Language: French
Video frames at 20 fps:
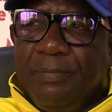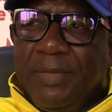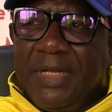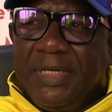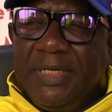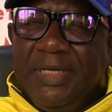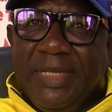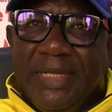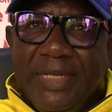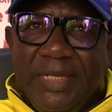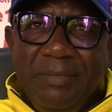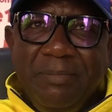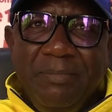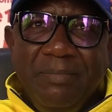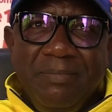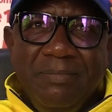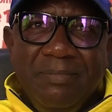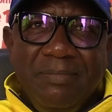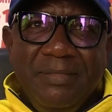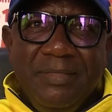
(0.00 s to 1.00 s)
pas
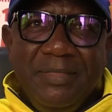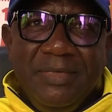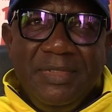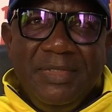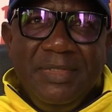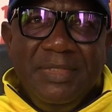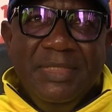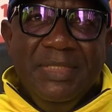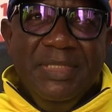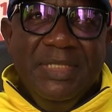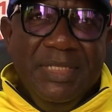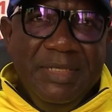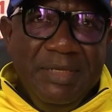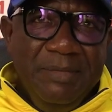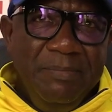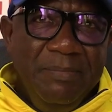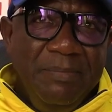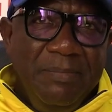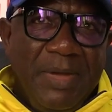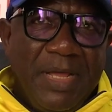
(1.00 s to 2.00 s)
l'équipe
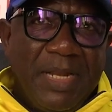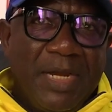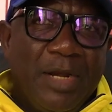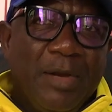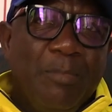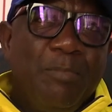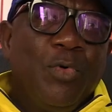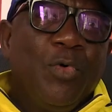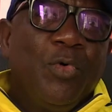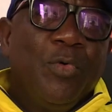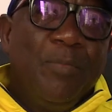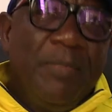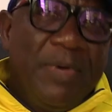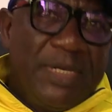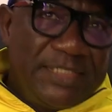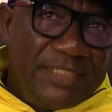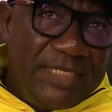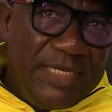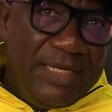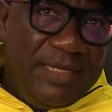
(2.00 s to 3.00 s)
ni par rapport au
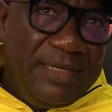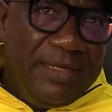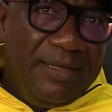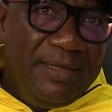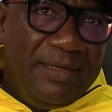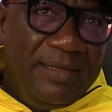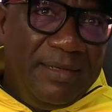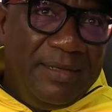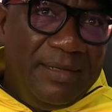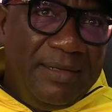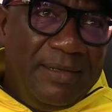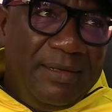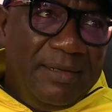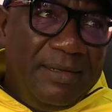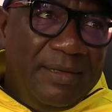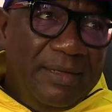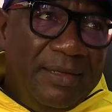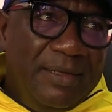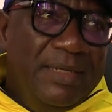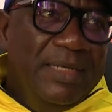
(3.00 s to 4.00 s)
passé,
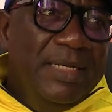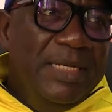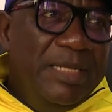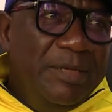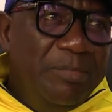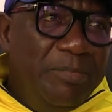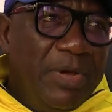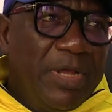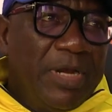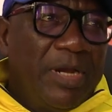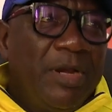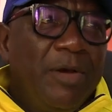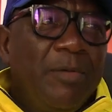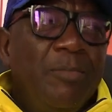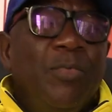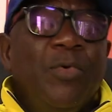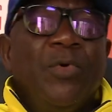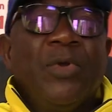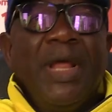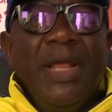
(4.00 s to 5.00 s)
ni par
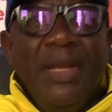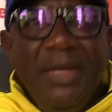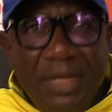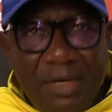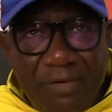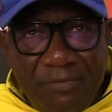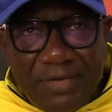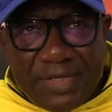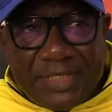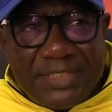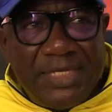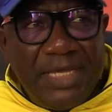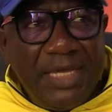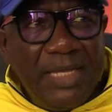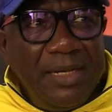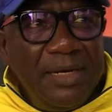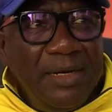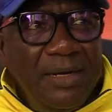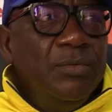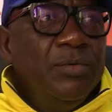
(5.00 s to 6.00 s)
rapport à un
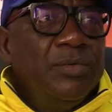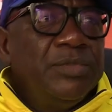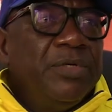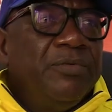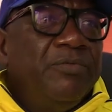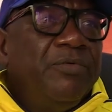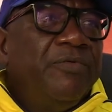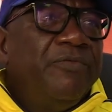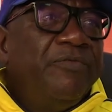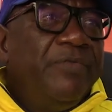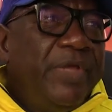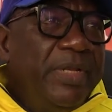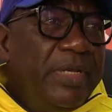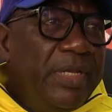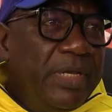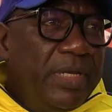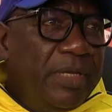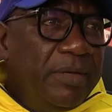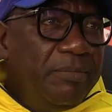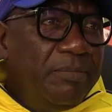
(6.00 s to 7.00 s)
adversaire. Nous avons fait
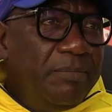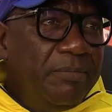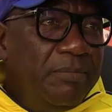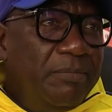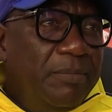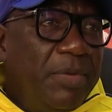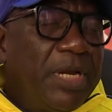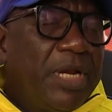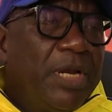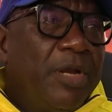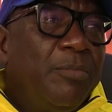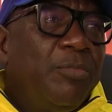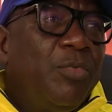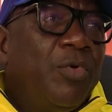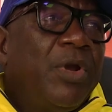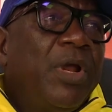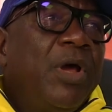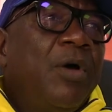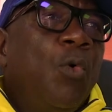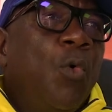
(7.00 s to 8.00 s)
une équipe par
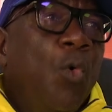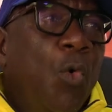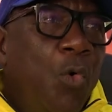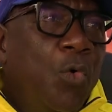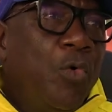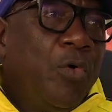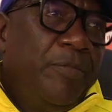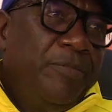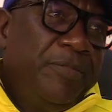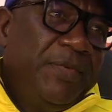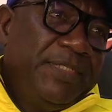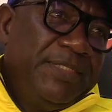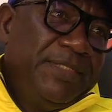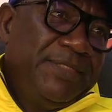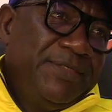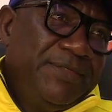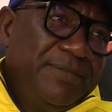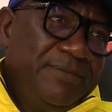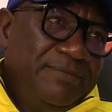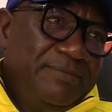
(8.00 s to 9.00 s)
rapport aux
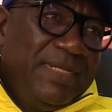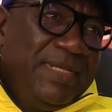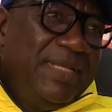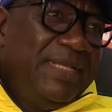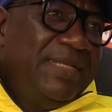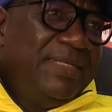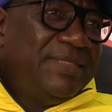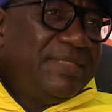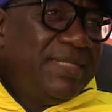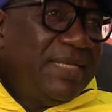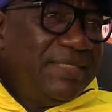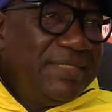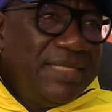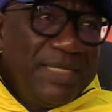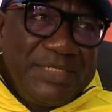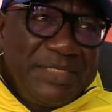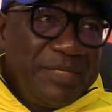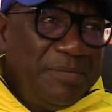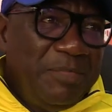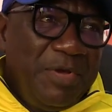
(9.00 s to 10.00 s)
compétitions. Et ça,
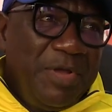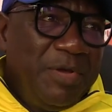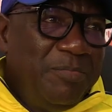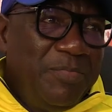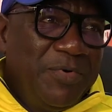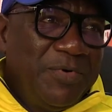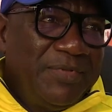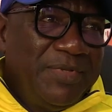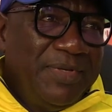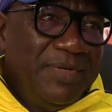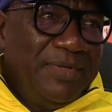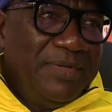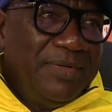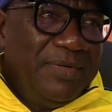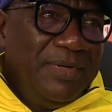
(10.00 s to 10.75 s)
c'est extrêmement important.